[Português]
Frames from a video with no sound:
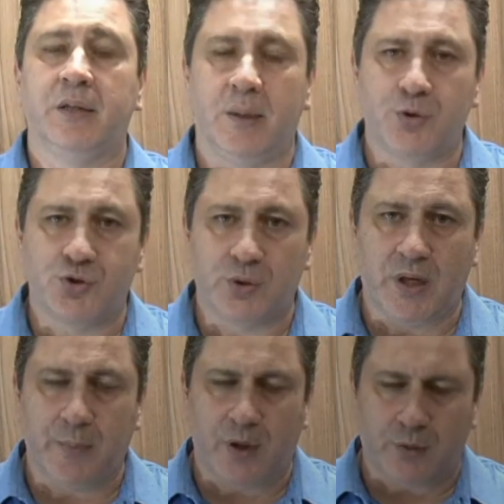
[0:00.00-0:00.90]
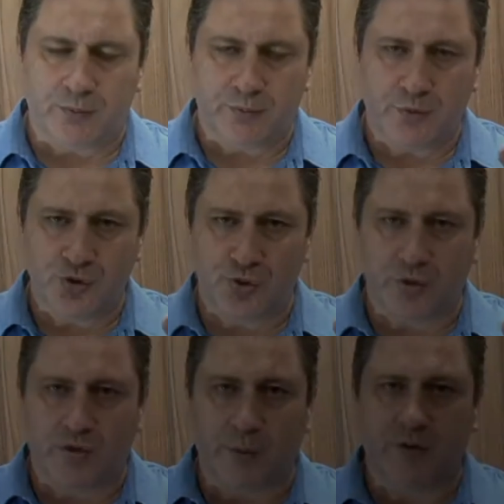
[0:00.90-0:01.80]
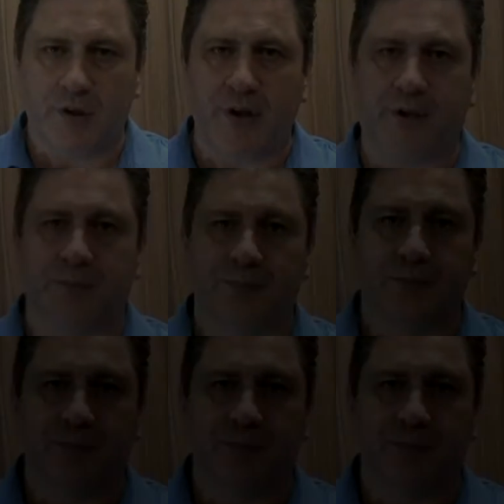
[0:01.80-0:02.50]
Tamo junto, Alemão. Juntos vamos seguir.